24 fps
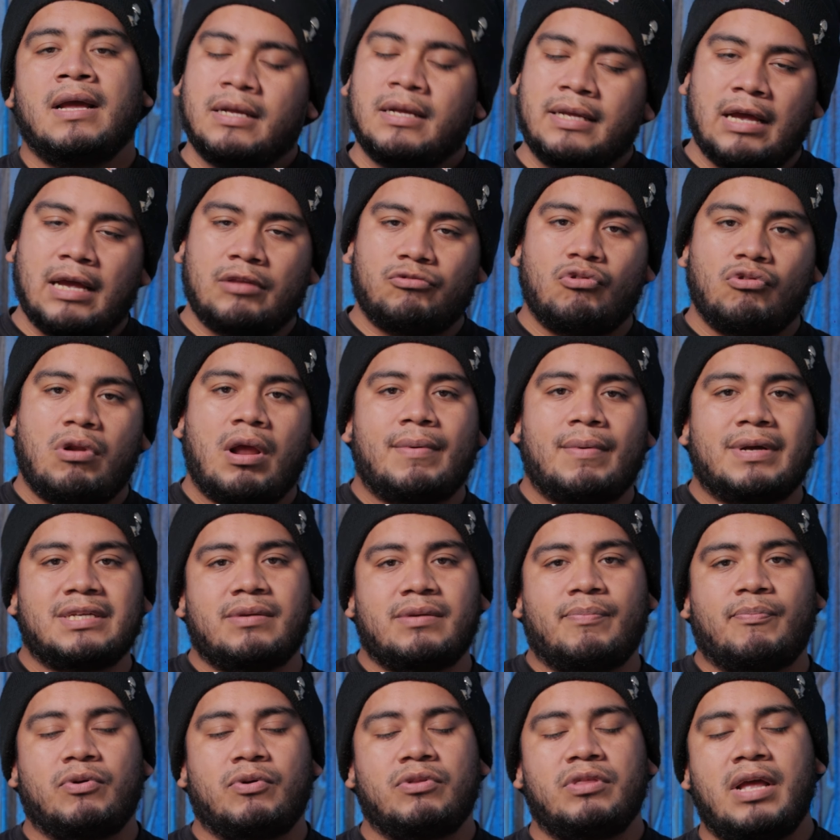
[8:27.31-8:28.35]
Ya tú la vas a
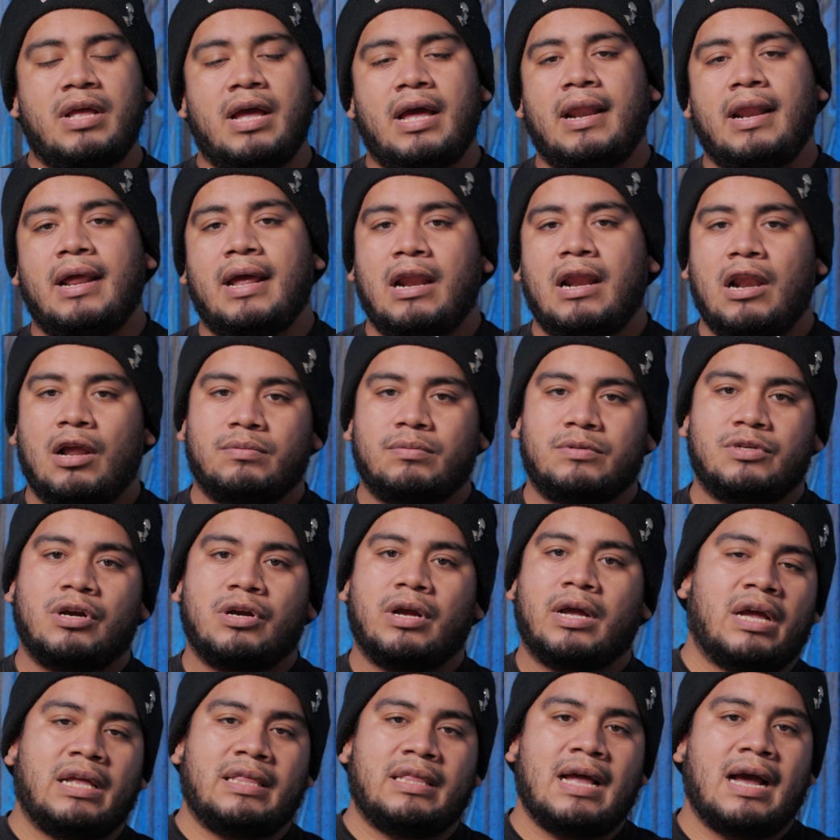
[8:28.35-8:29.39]
poner en la opción
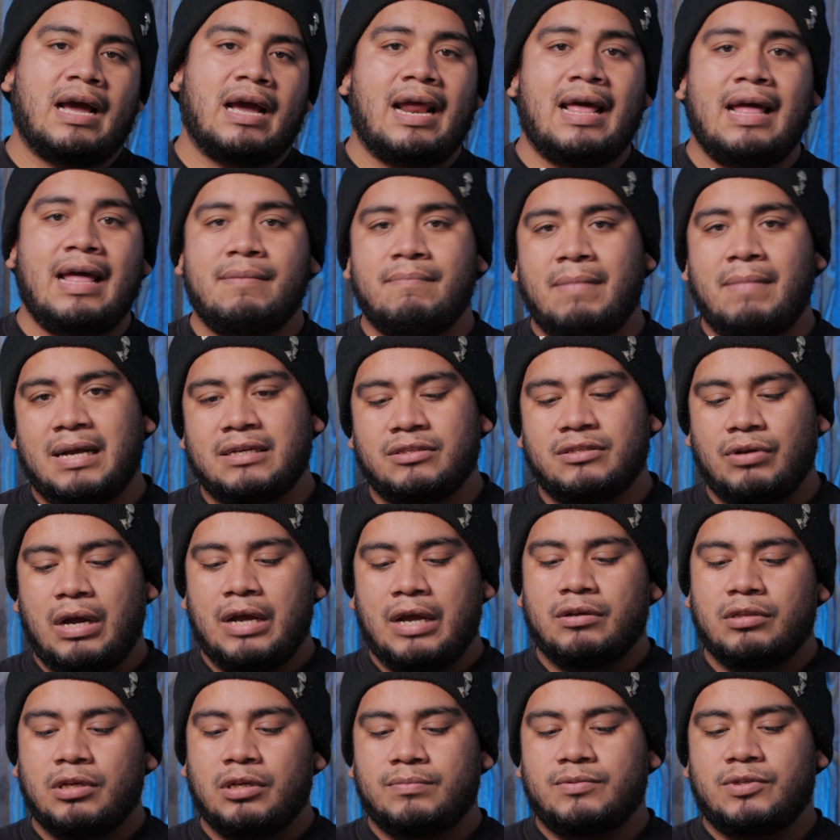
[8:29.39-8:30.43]
que te agrade más, ¿no? Hay
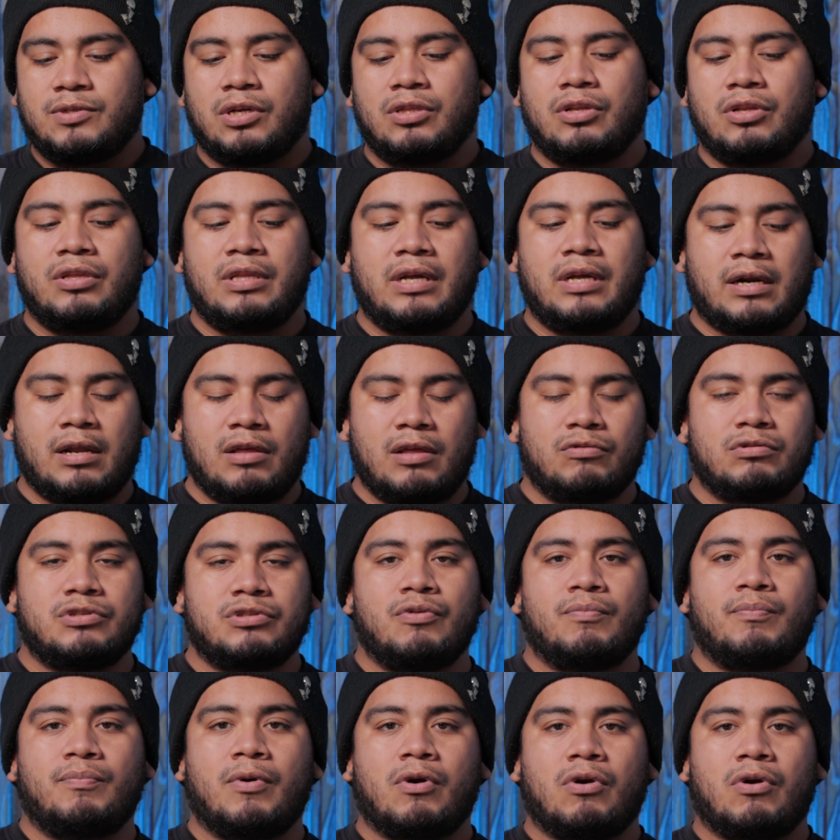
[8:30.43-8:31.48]
una opción donde reduce
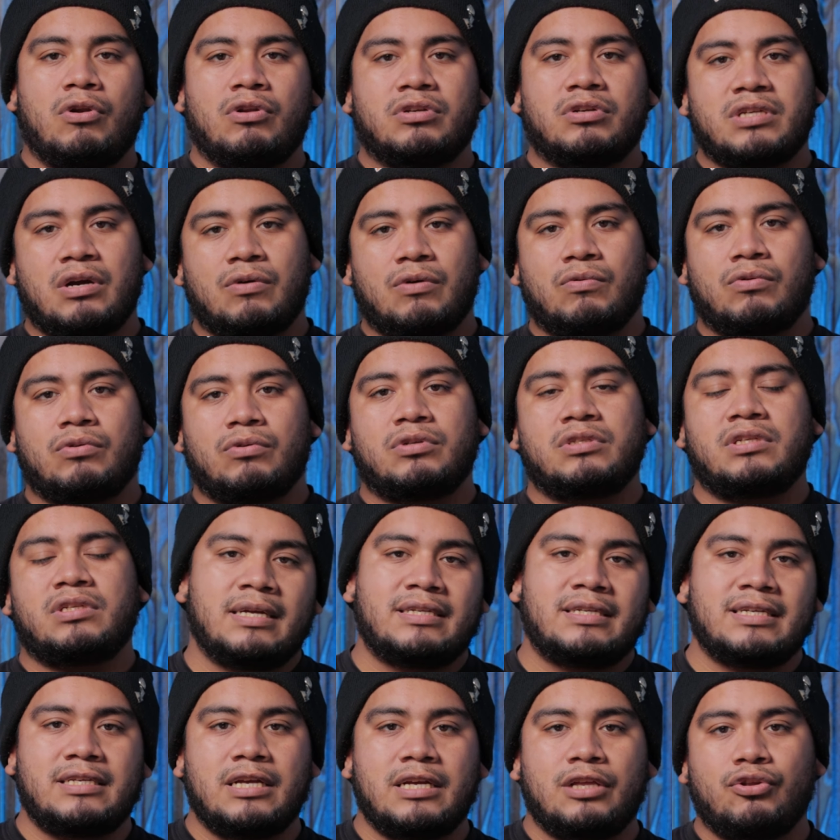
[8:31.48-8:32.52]
un poco los agudos y
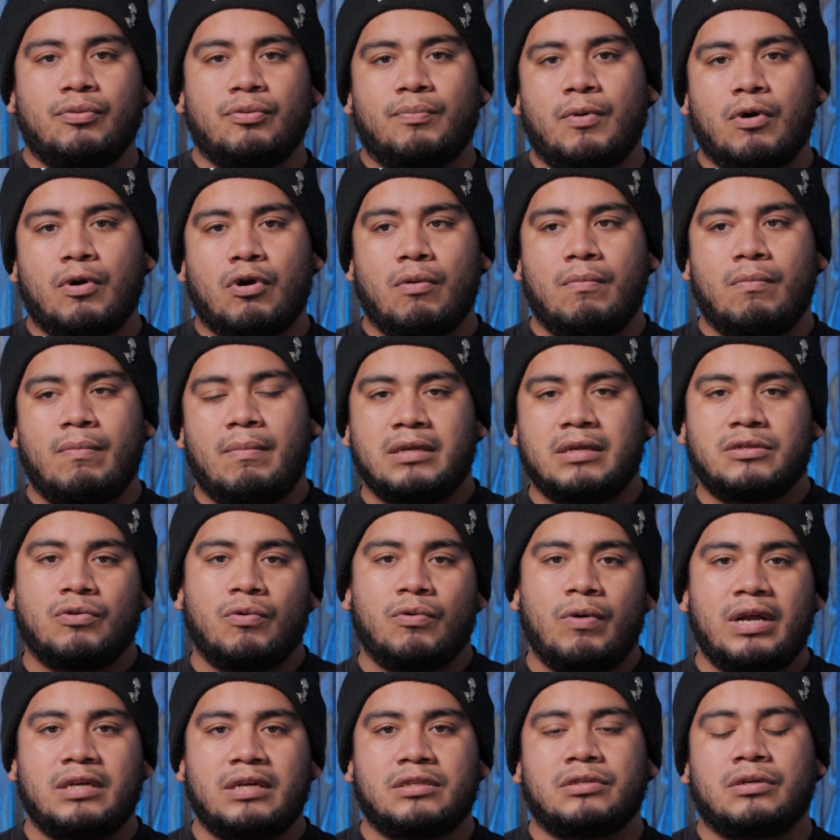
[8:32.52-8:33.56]
se siente un poco más
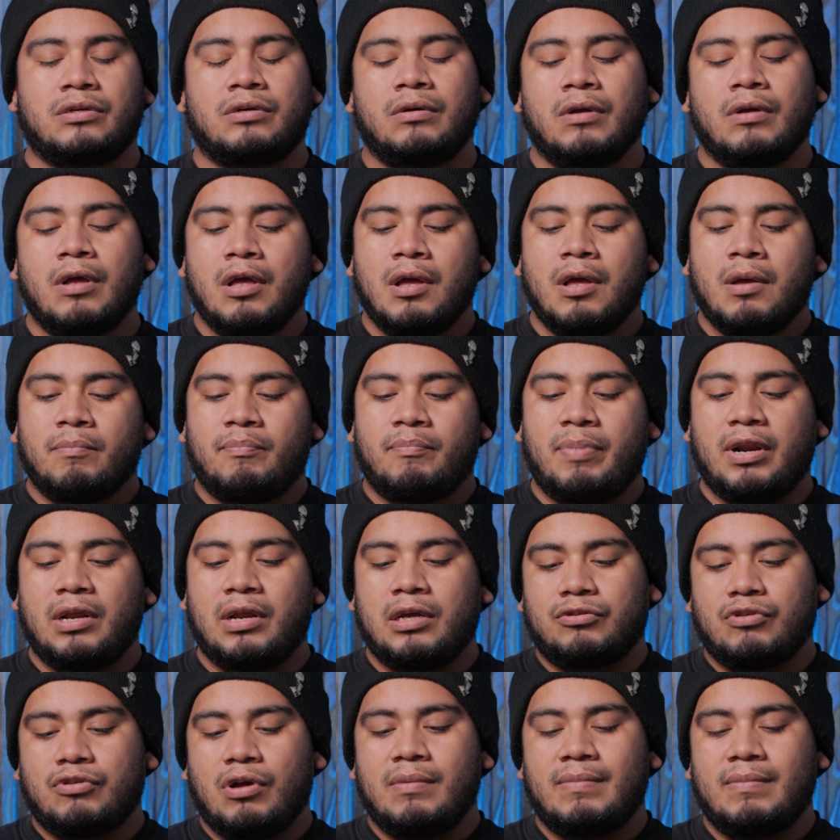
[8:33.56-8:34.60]
grueso, pero
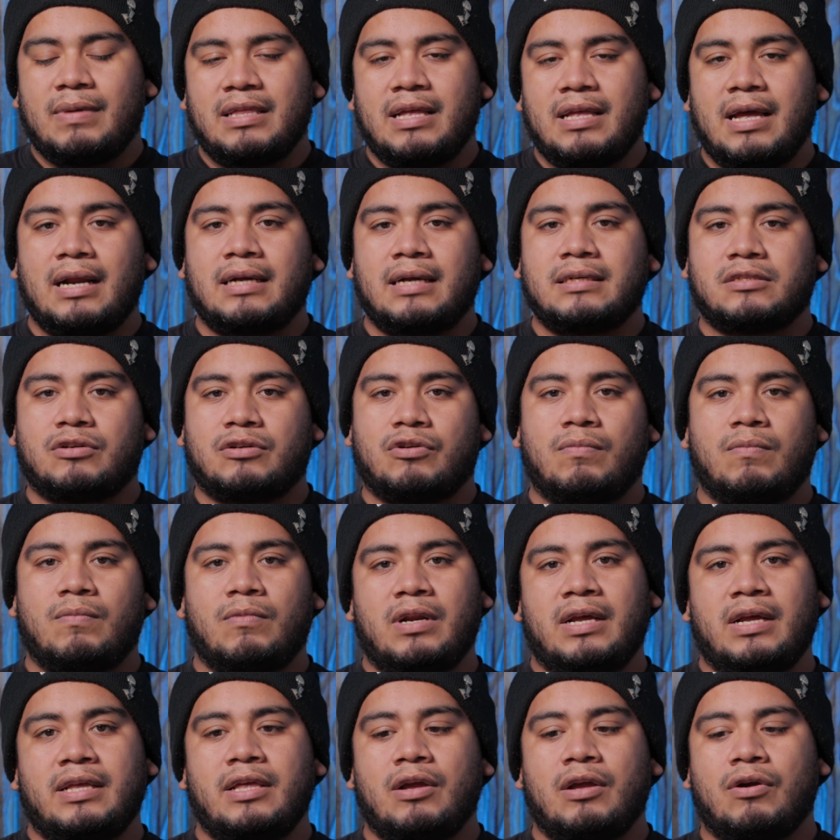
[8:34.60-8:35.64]
de todas maneras, como
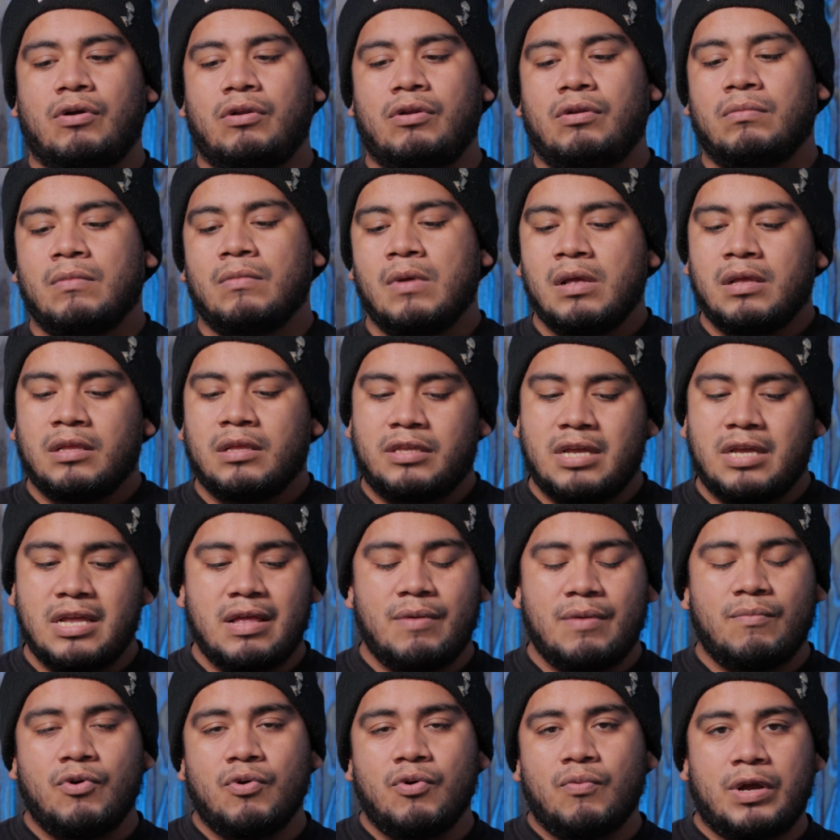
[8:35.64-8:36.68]
les digo,
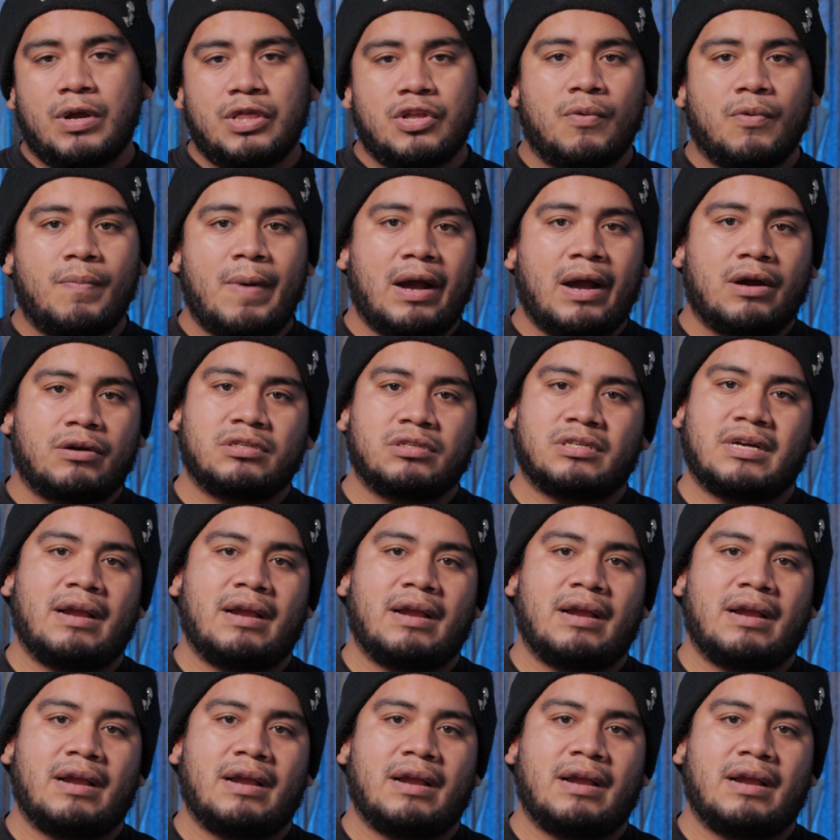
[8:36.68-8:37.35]
tiene muy buenos bajos.